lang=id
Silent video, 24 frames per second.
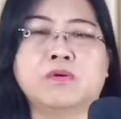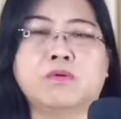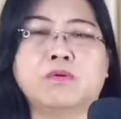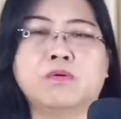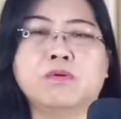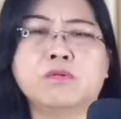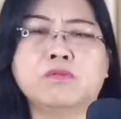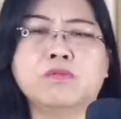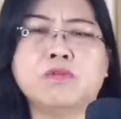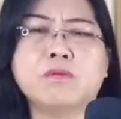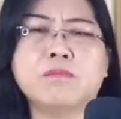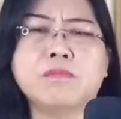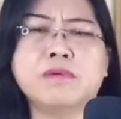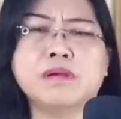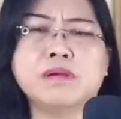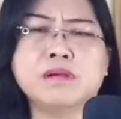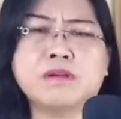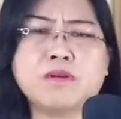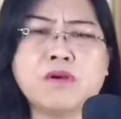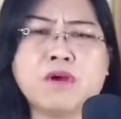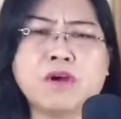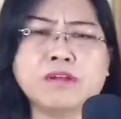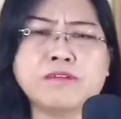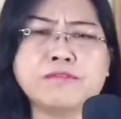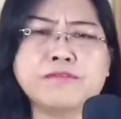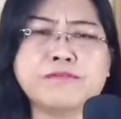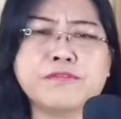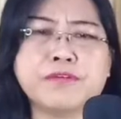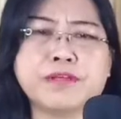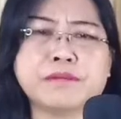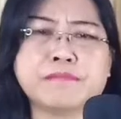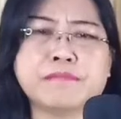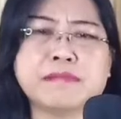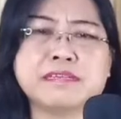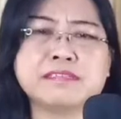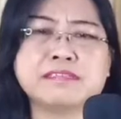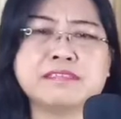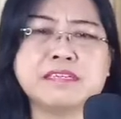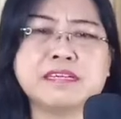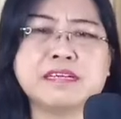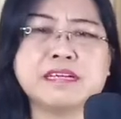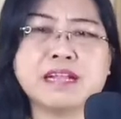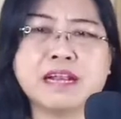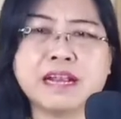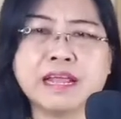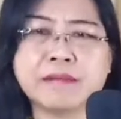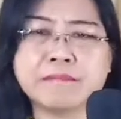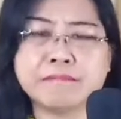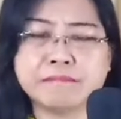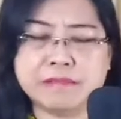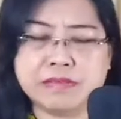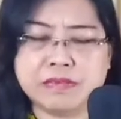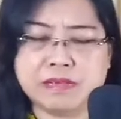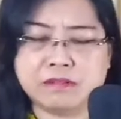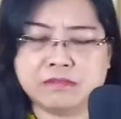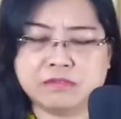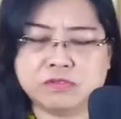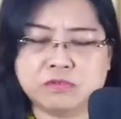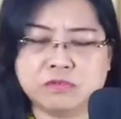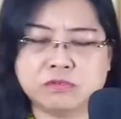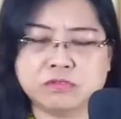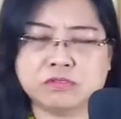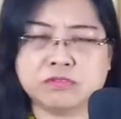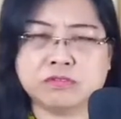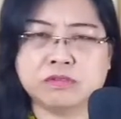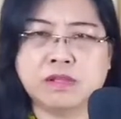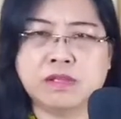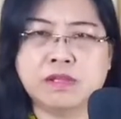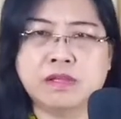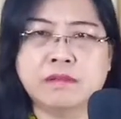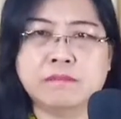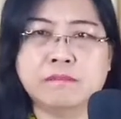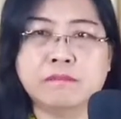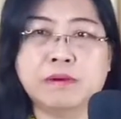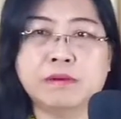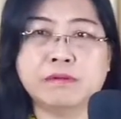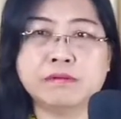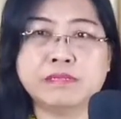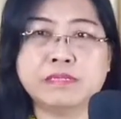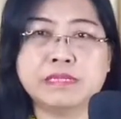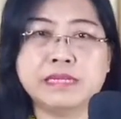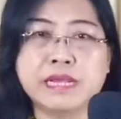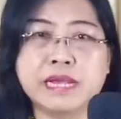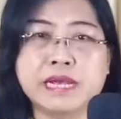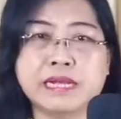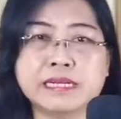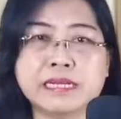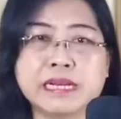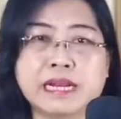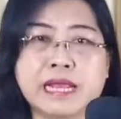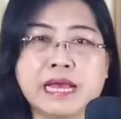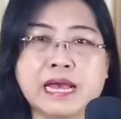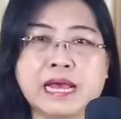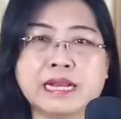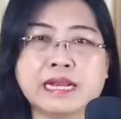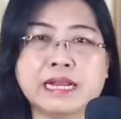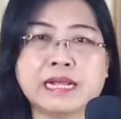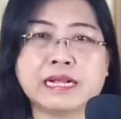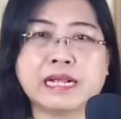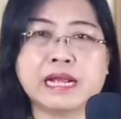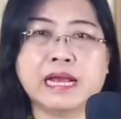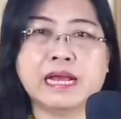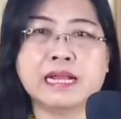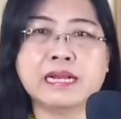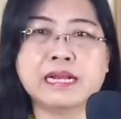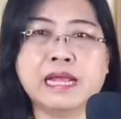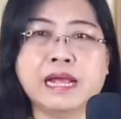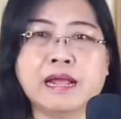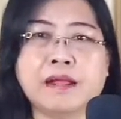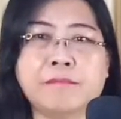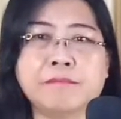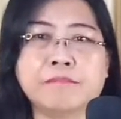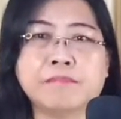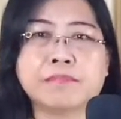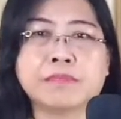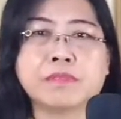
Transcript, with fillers: untuk mengkonfirmasi klaim Yesus bahwa dia adalah anak Allah